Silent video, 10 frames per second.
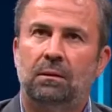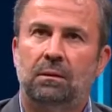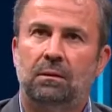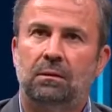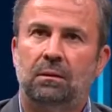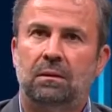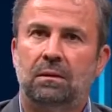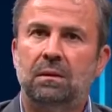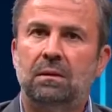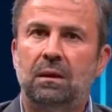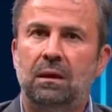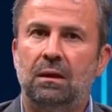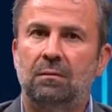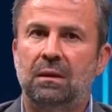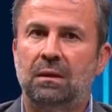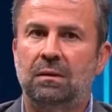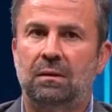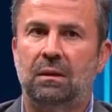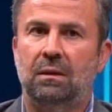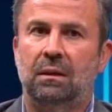e, siz eğer bir
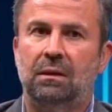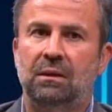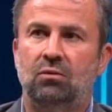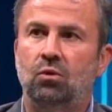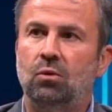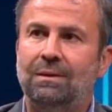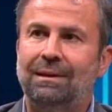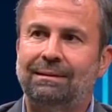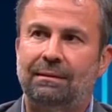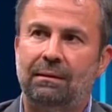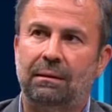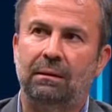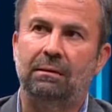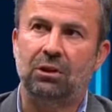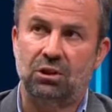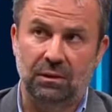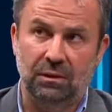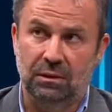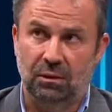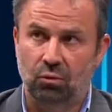insanın artık son saatlerine
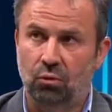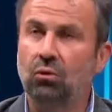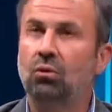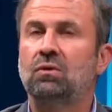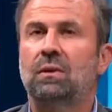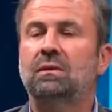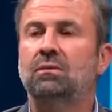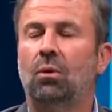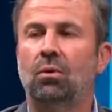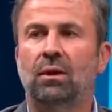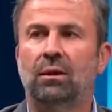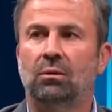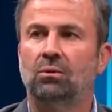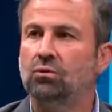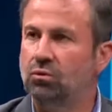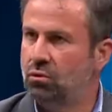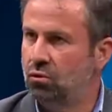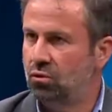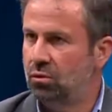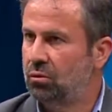yaklaştığını görüyorsanız onun yanına
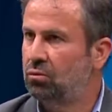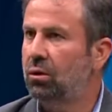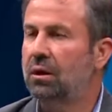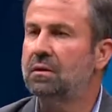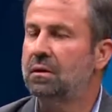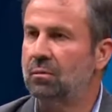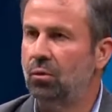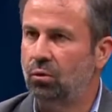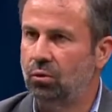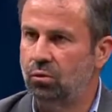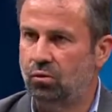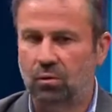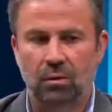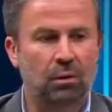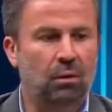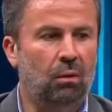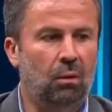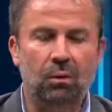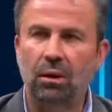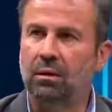oturunuz, Kur'an-ı Kerim okuyunuz,
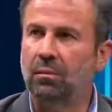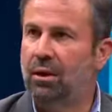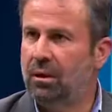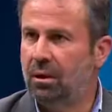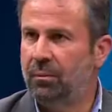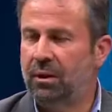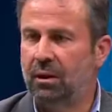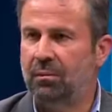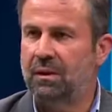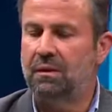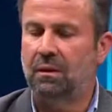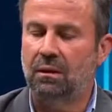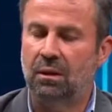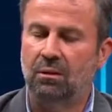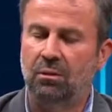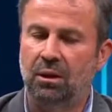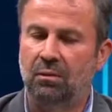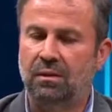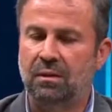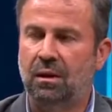onun yanında bir, yine Peygamber sallallahu aleyhi
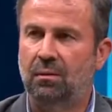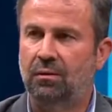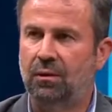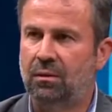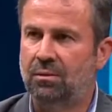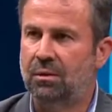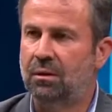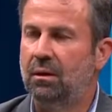ve sellem Efendimizin